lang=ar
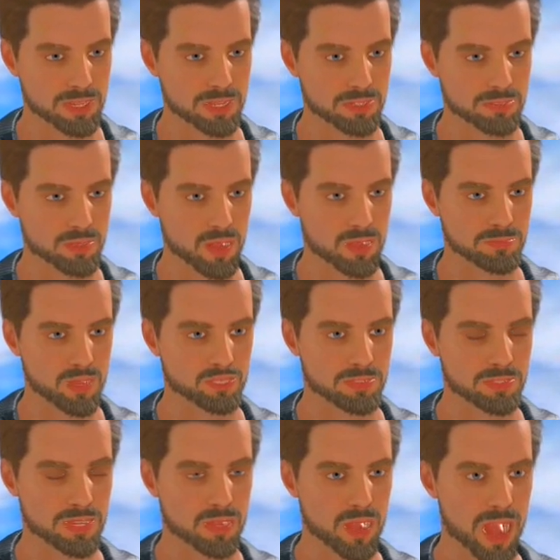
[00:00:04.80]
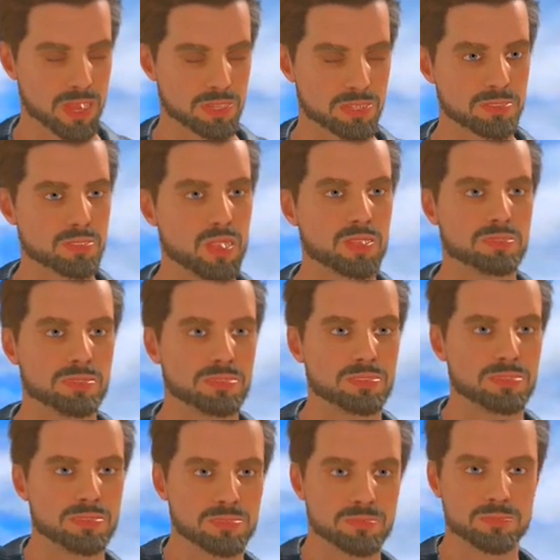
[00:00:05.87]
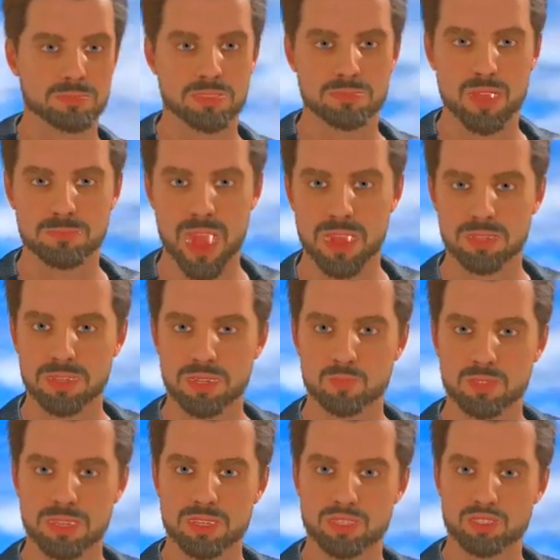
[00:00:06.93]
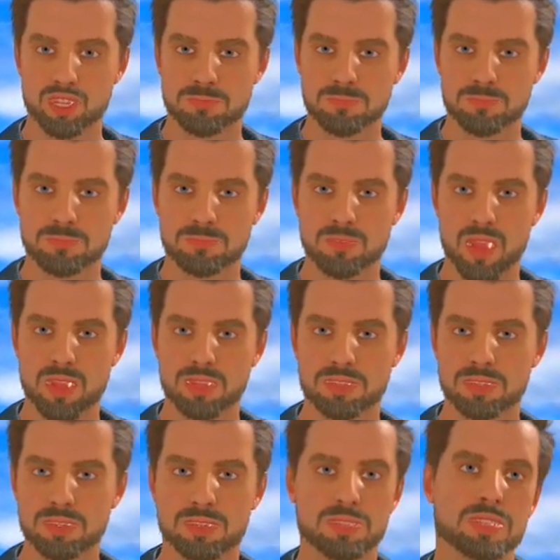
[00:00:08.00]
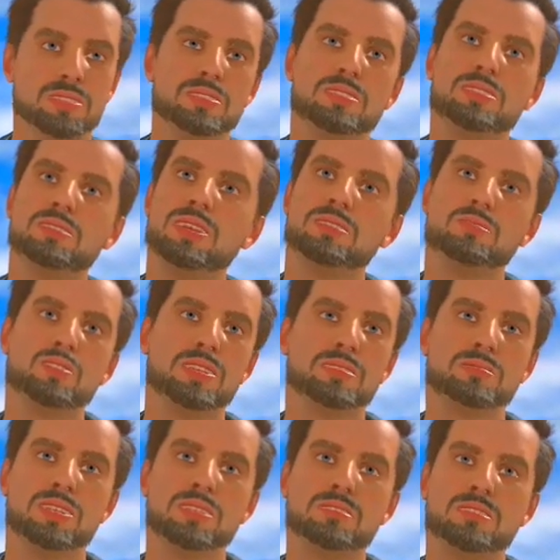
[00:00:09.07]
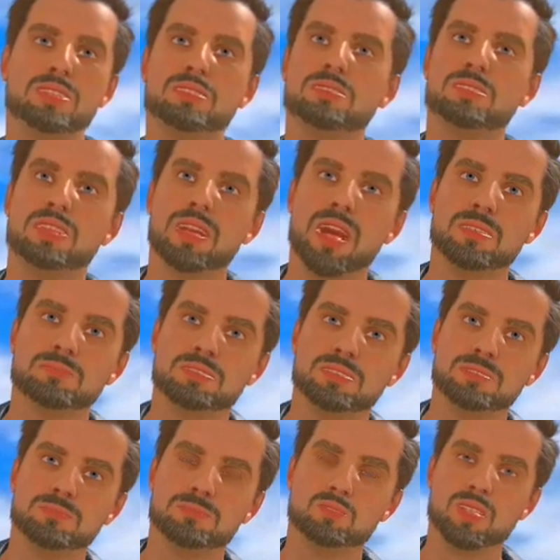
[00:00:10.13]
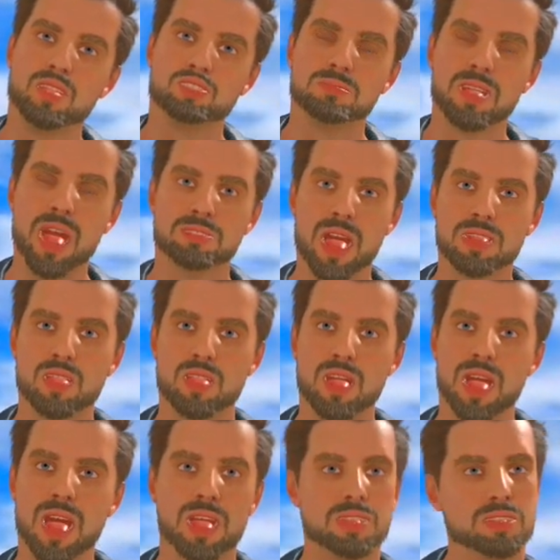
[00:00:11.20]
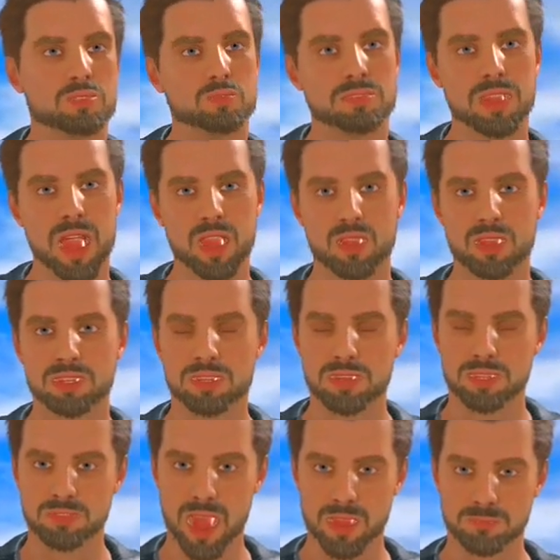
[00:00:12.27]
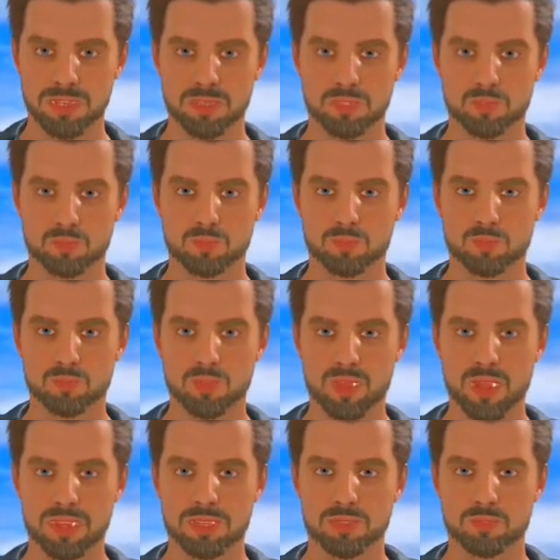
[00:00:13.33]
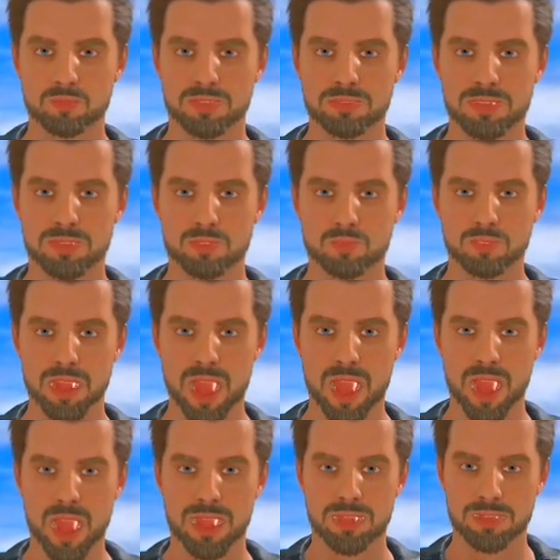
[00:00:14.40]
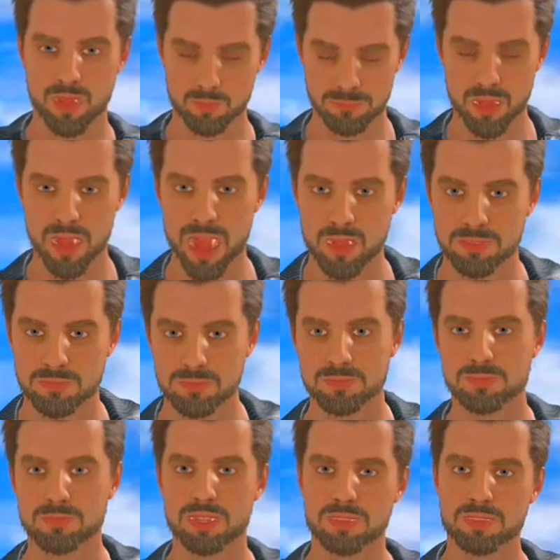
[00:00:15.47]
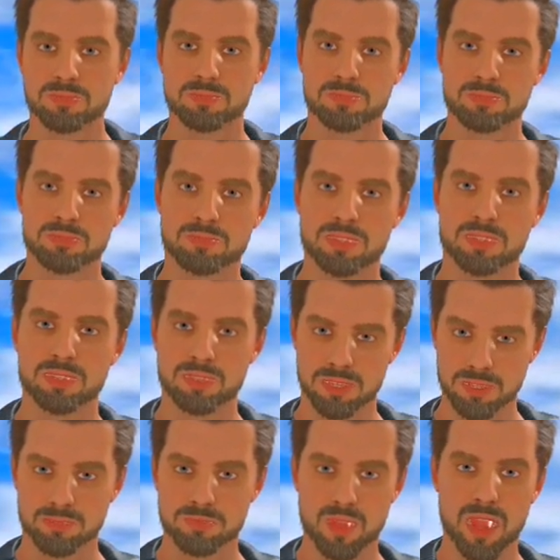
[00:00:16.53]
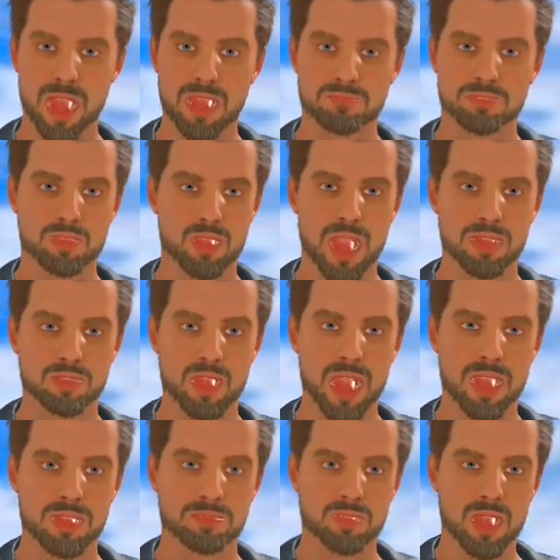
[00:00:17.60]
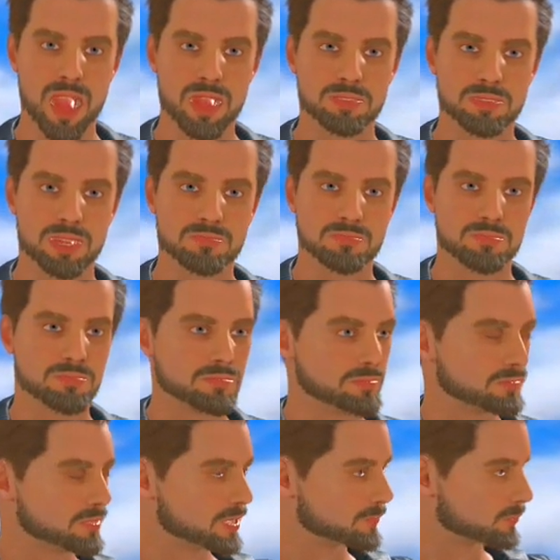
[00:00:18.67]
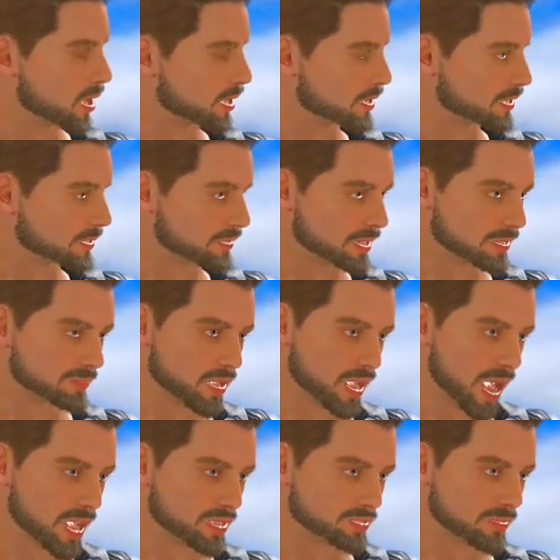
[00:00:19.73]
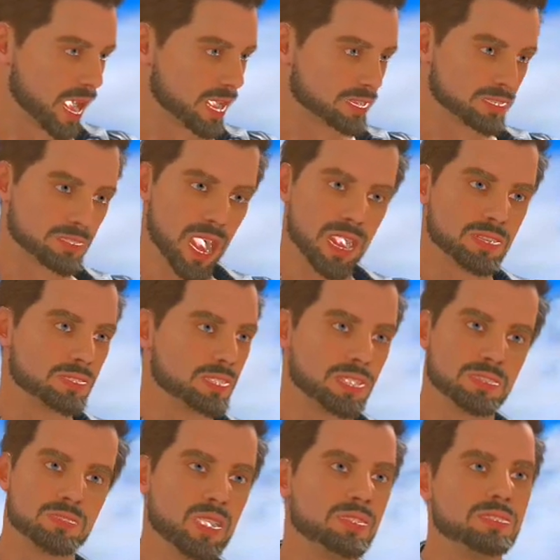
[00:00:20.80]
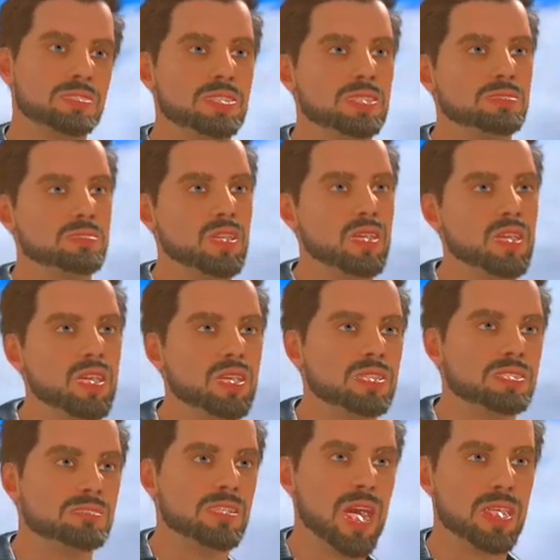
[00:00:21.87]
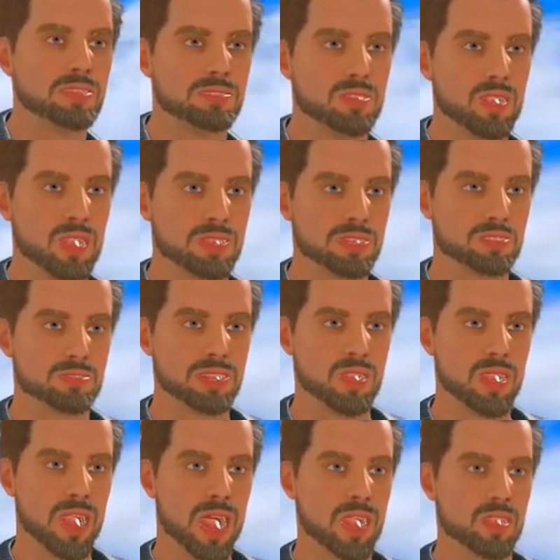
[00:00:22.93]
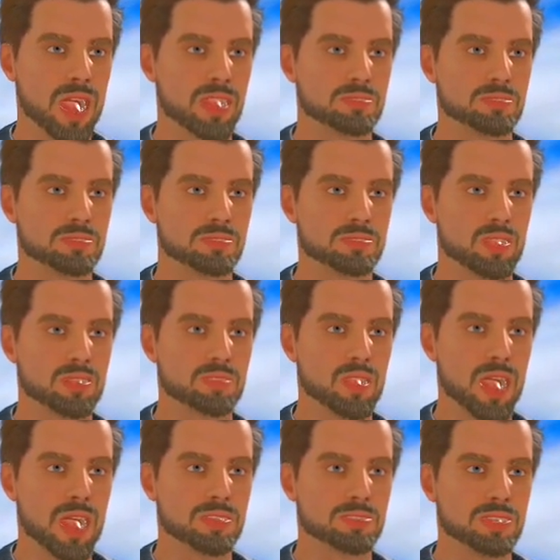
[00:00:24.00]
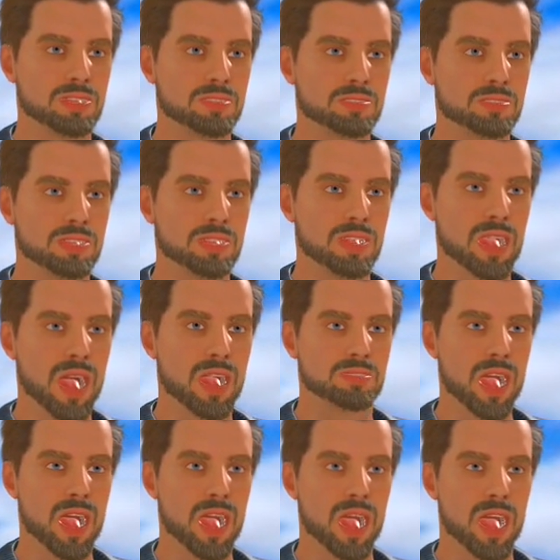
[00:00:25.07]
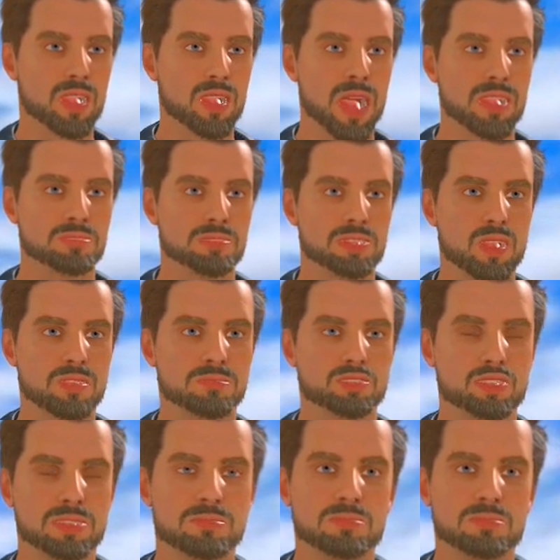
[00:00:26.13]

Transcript: الروح صريح في قوله إن بعض الناس يرتدون عن الإيمان في الأزمنة الأخيرة ويتبعون أرواحا مضللة وتعاليم شيطانية لقوم مرائين كذابين اكتوت ضمائرهم فماتت ينهون عن الزواج وعن أنواع من الأطعمة خلقها الله ليتناولها ويحمده عليها الذين آمنوا وعرفوا الحق